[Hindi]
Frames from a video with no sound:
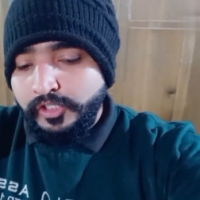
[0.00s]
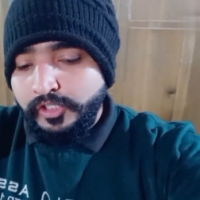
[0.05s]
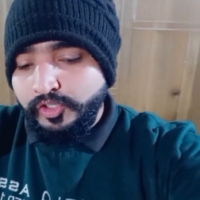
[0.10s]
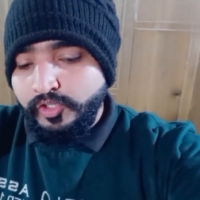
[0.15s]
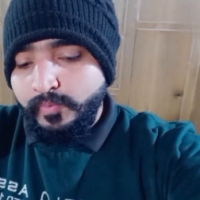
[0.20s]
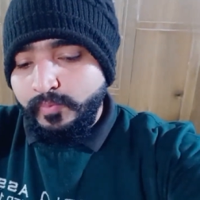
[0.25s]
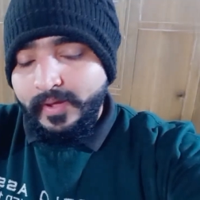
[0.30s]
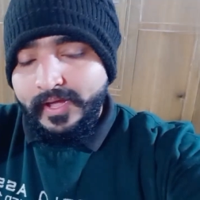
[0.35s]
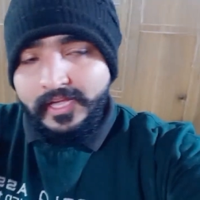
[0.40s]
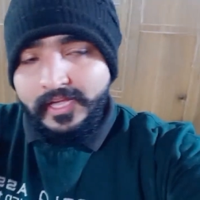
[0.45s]

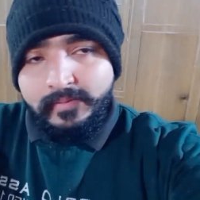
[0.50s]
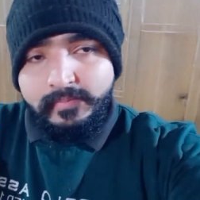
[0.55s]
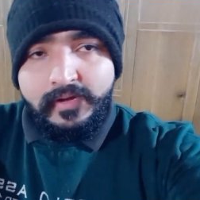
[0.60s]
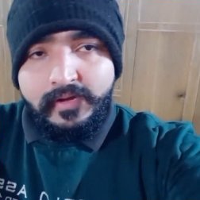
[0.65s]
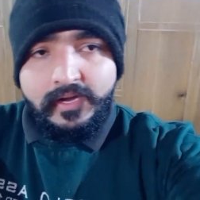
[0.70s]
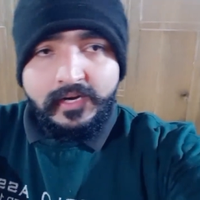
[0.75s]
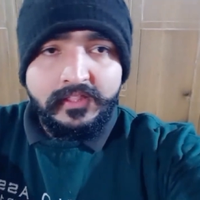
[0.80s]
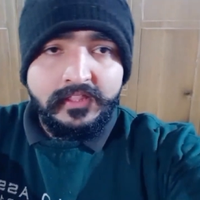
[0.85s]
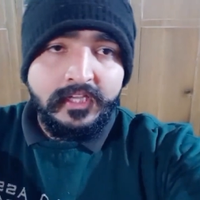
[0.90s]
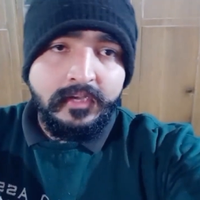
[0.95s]
तो भाई ईब
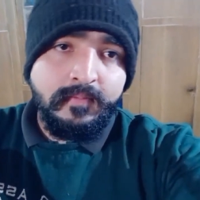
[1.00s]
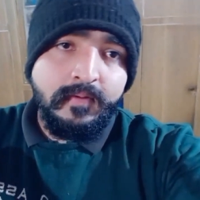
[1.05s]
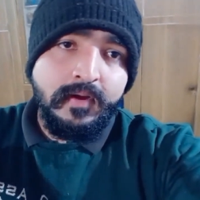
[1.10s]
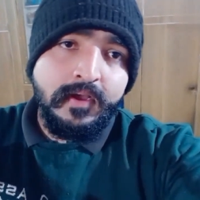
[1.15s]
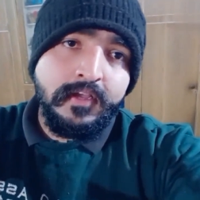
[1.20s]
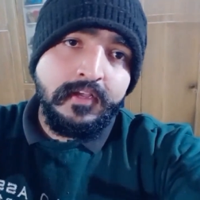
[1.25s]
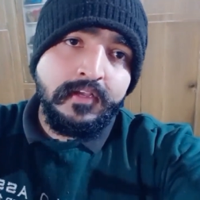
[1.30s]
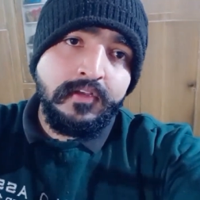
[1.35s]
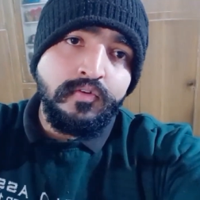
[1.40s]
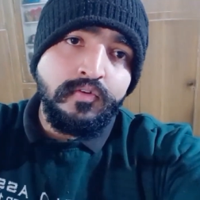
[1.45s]
करते हैं
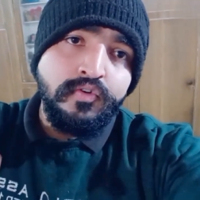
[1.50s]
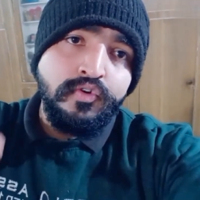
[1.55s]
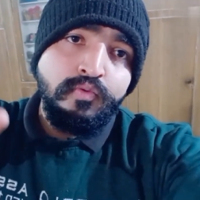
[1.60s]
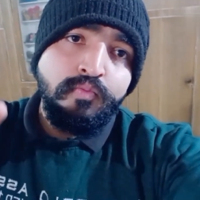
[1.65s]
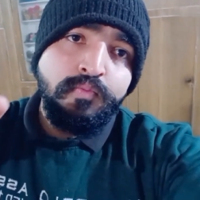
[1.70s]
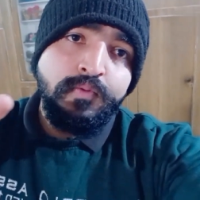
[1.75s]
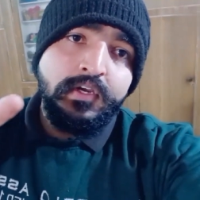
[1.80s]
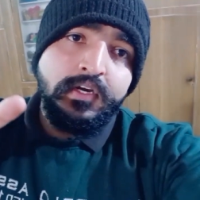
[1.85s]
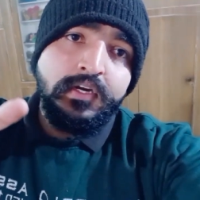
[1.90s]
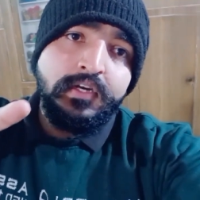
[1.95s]
भाई
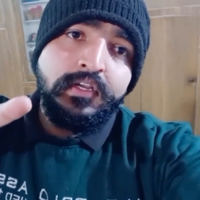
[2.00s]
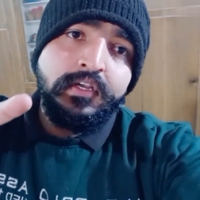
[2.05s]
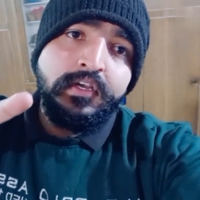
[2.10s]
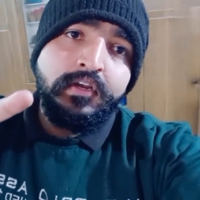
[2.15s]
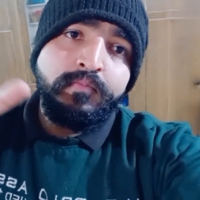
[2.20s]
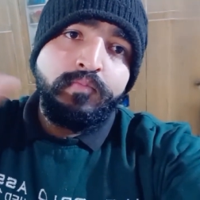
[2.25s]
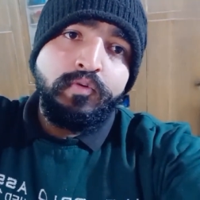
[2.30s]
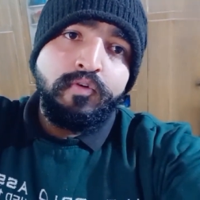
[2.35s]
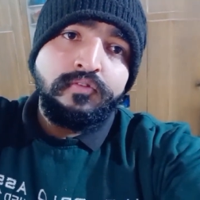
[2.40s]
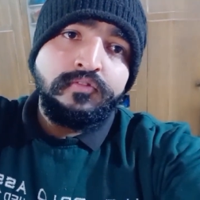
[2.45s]
यूट्यूब किट की
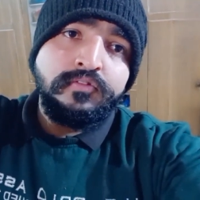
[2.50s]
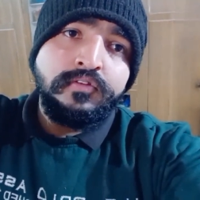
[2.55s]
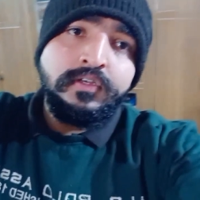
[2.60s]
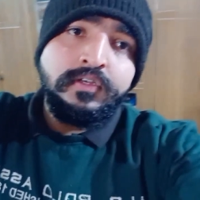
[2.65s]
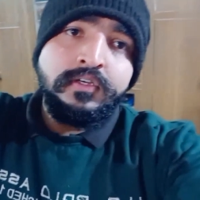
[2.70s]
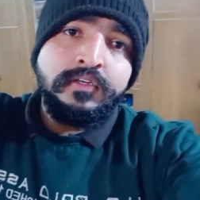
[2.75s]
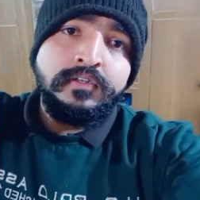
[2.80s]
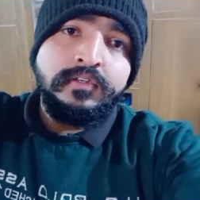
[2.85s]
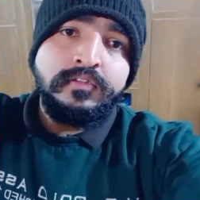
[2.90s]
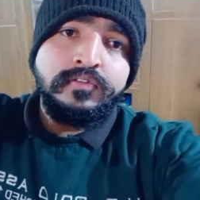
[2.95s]

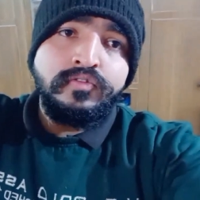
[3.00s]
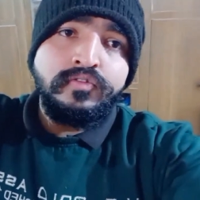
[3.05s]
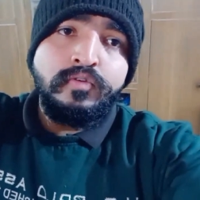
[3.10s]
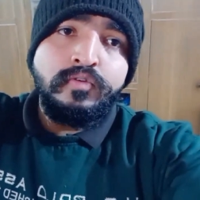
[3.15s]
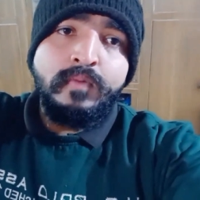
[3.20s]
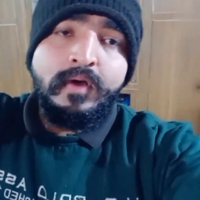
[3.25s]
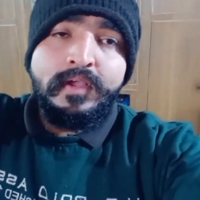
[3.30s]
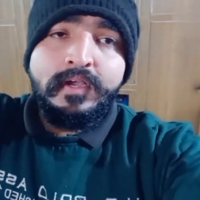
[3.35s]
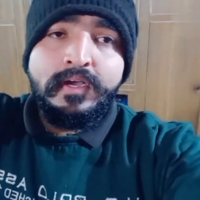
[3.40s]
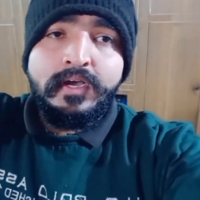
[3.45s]
अनबॉक्सिंग जो
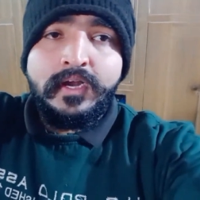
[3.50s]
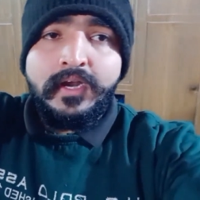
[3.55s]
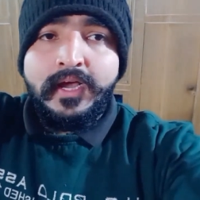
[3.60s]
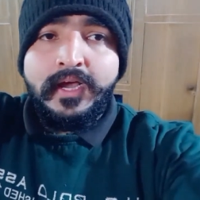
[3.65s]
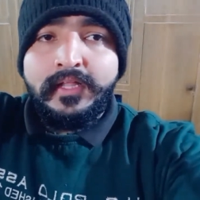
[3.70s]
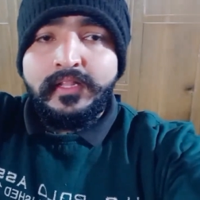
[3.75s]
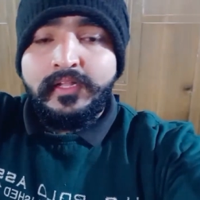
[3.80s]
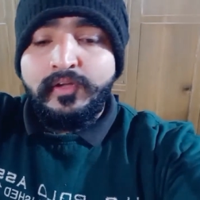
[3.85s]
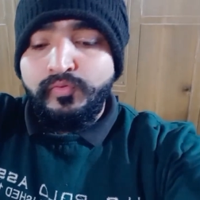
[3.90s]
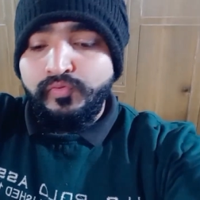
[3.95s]
भाई कल
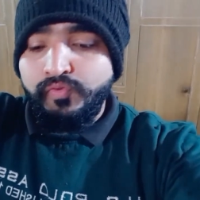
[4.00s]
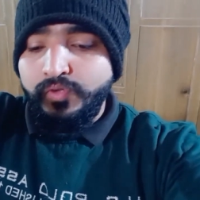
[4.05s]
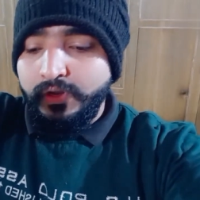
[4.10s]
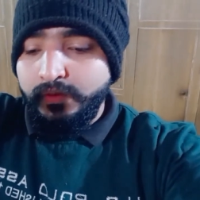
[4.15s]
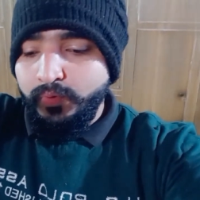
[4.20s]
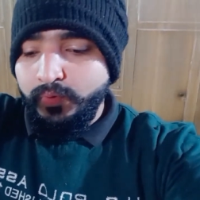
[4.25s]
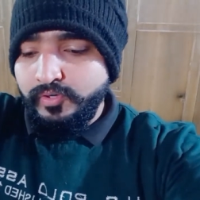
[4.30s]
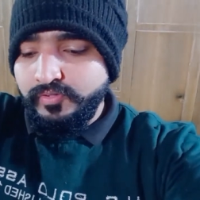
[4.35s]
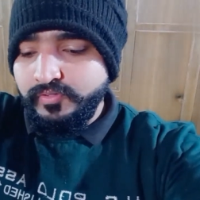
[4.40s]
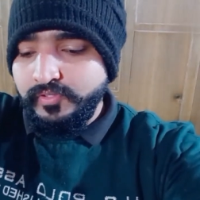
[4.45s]
लाया था उसकी
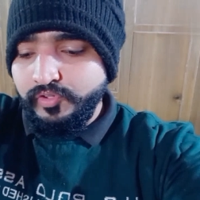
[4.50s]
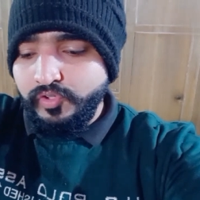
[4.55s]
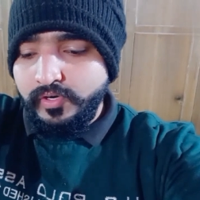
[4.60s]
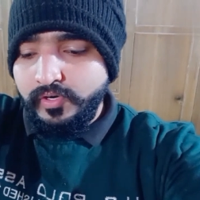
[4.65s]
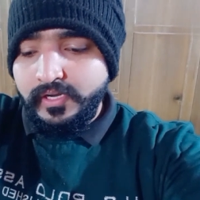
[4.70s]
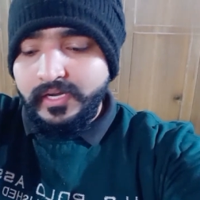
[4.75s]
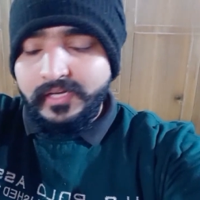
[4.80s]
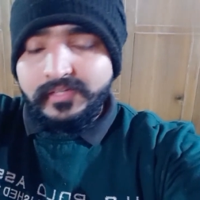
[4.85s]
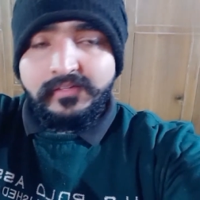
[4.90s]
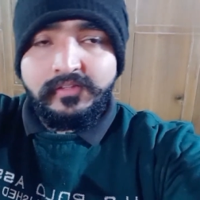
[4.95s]
अनबॉक्सिंग तो
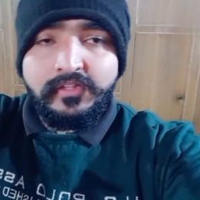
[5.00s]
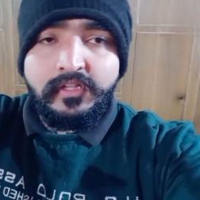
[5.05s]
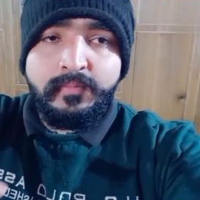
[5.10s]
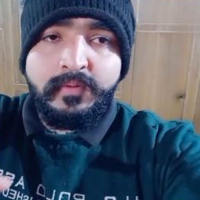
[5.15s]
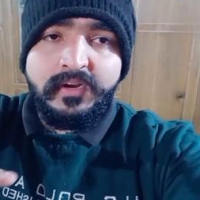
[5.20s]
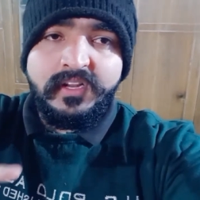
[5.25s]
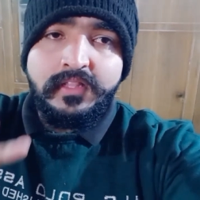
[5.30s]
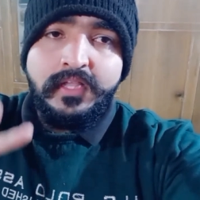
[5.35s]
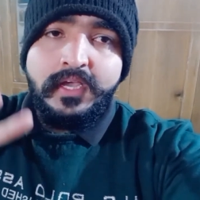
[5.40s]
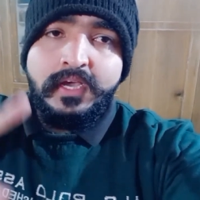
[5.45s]
नहीं कह सकते
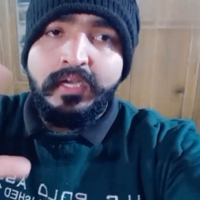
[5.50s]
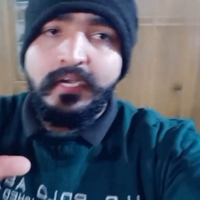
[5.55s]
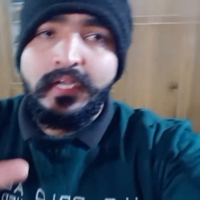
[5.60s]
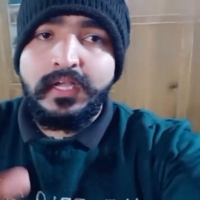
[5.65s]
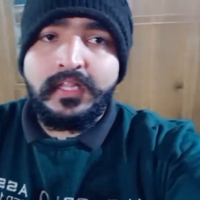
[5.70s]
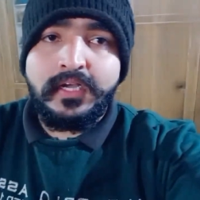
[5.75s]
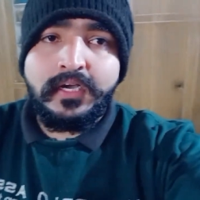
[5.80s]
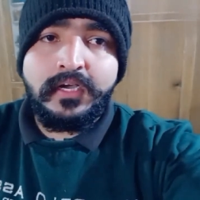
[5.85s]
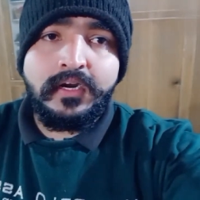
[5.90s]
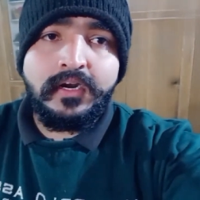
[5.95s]
मैंने देख लिया
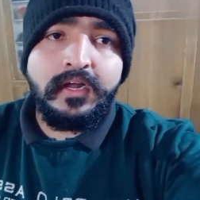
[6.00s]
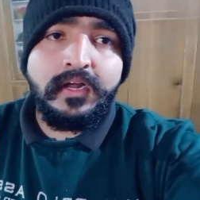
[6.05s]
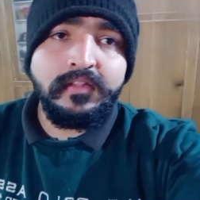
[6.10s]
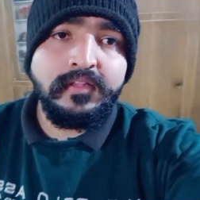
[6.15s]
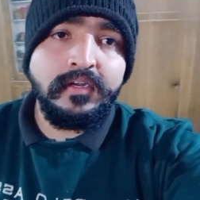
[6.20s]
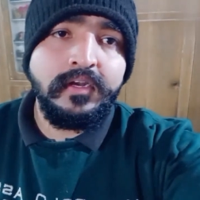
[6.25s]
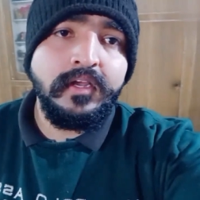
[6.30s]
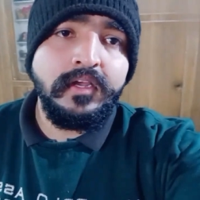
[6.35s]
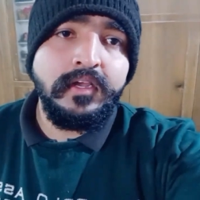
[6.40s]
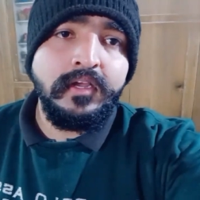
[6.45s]
था कल रात
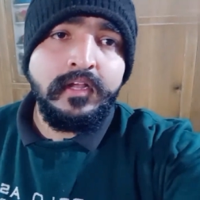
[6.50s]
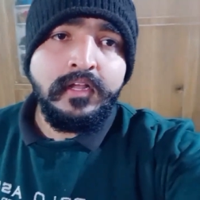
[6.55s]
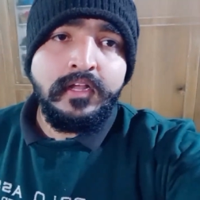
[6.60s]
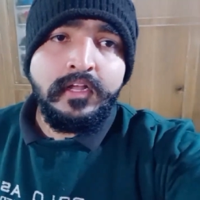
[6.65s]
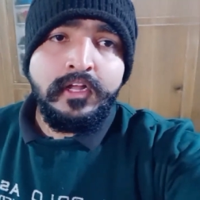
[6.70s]
ने